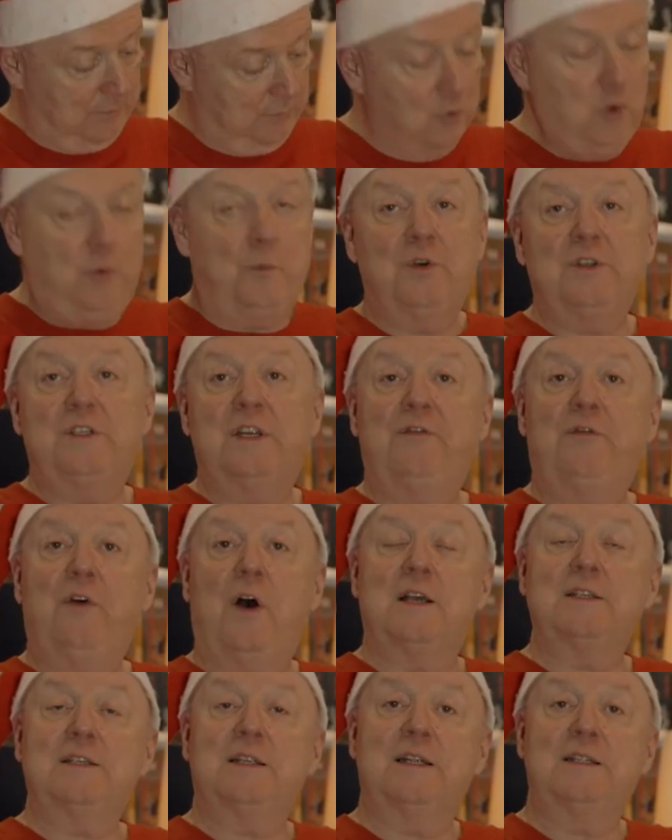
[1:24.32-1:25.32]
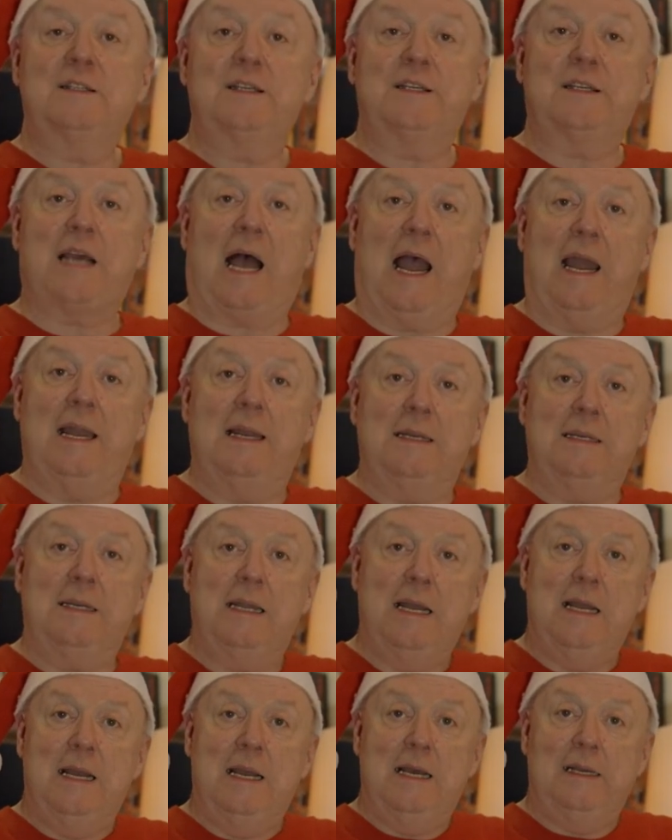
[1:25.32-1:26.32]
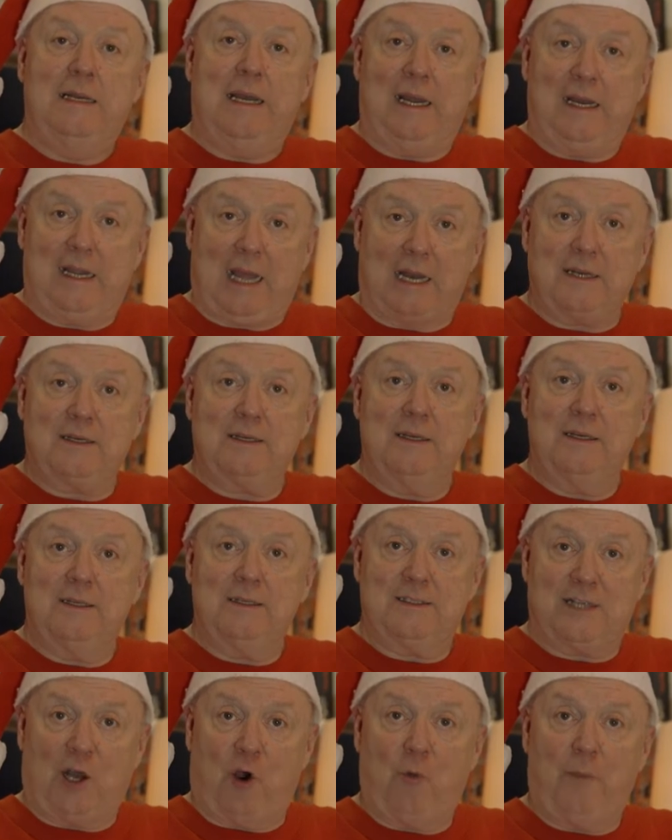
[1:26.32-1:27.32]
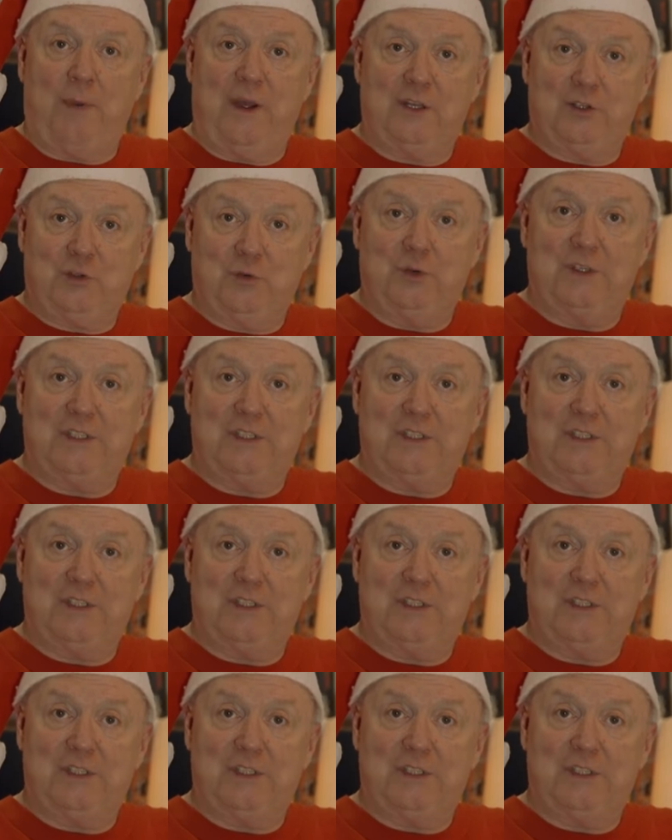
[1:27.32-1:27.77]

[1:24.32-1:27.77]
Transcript: Nun muß die Försterin sich eilen, den Gatten sauber zu